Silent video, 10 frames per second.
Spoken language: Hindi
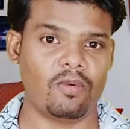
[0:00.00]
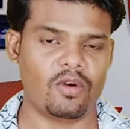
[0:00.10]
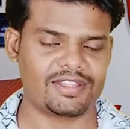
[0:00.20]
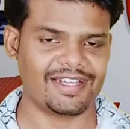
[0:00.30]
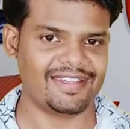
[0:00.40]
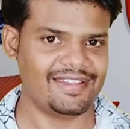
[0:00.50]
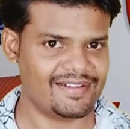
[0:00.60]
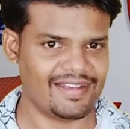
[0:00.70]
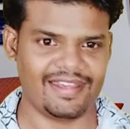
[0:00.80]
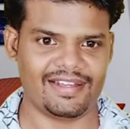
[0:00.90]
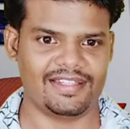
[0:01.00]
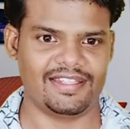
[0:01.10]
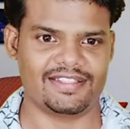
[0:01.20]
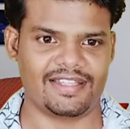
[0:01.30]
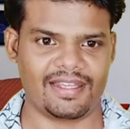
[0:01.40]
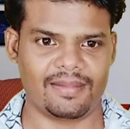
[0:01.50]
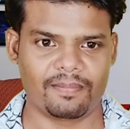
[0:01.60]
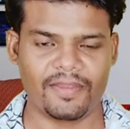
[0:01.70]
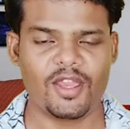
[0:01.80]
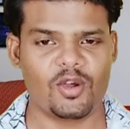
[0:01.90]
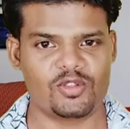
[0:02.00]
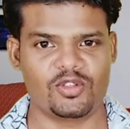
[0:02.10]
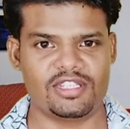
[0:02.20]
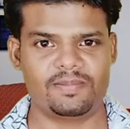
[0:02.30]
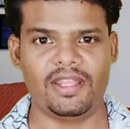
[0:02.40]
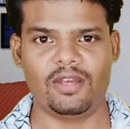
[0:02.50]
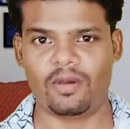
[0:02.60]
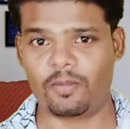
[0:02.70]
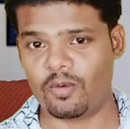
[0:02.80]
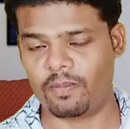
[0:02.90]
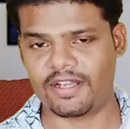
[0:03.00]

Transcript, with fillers: 439 का दिया जा रहा है और जो डिस्प्ले है वो आपको